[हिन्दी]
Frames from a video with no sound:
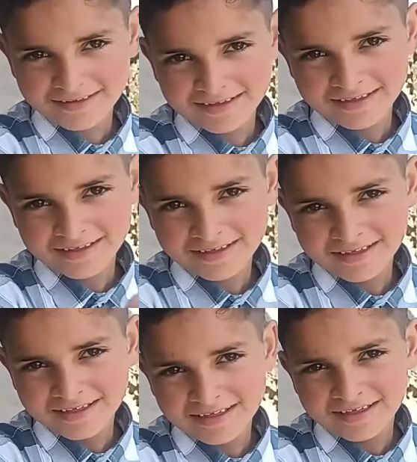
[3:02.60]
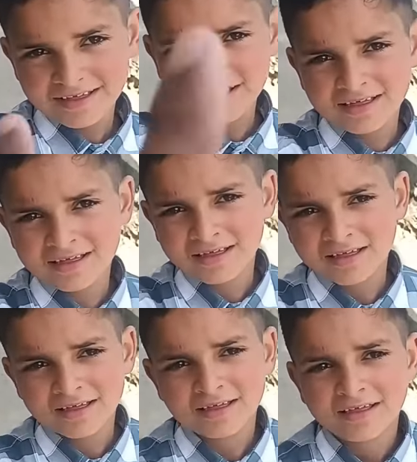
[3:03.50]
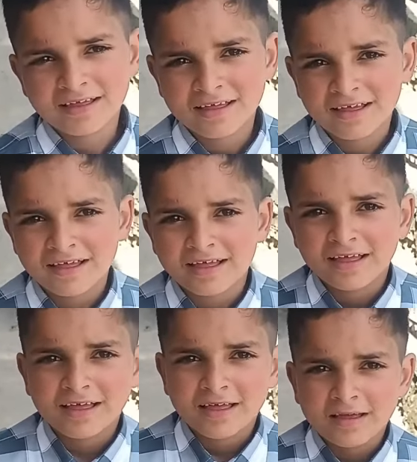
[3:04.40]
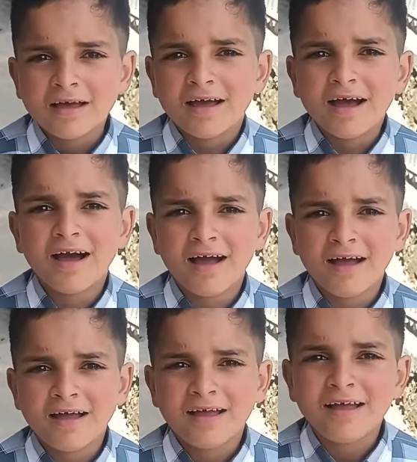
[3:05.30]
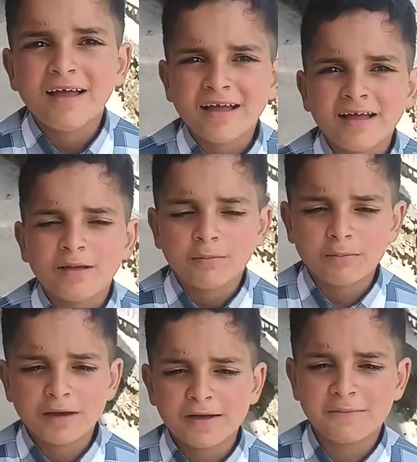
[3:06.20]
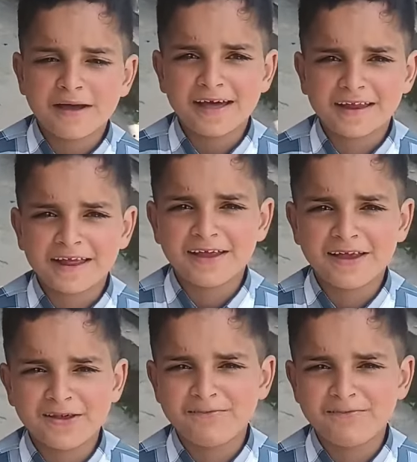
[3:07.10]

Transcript: बच्चे गोड़ बोजना से ओतुक नात नात छे याद ओतुक वन तब बोजना बराई